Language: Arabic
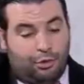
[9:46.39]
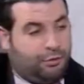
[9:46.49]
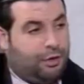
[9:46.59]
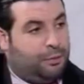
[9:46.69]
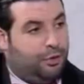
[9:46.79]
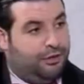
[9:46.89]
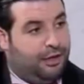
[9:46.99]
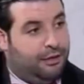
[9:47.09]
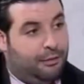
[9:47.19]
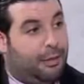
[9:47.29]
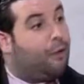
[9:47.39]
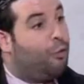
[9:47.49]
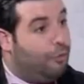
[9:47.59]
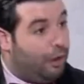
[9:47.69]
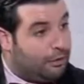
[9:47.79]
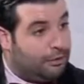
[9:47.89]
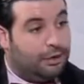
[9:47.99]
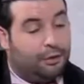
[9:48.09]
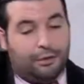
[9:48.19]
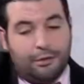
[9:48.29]
شونسون نابوليتان معروفه
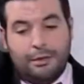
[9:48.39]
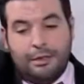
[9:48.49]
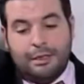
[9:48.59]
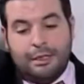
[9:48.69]
دايور